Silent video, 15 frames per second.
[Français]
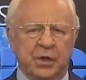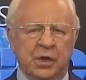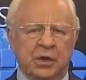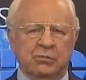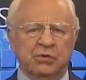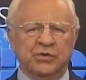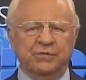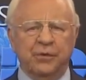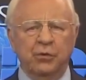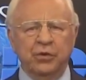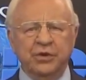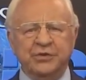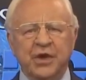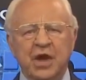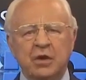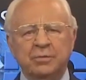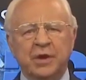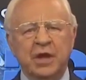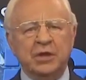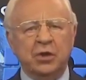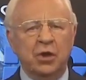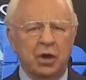a été discuté au
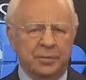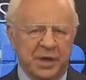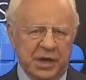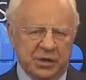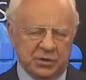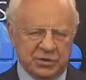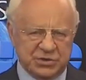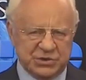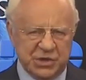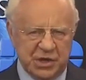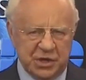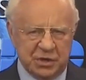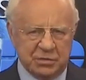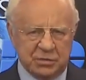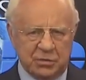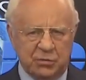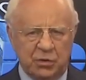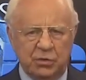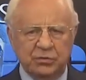Parlement concernant la magie.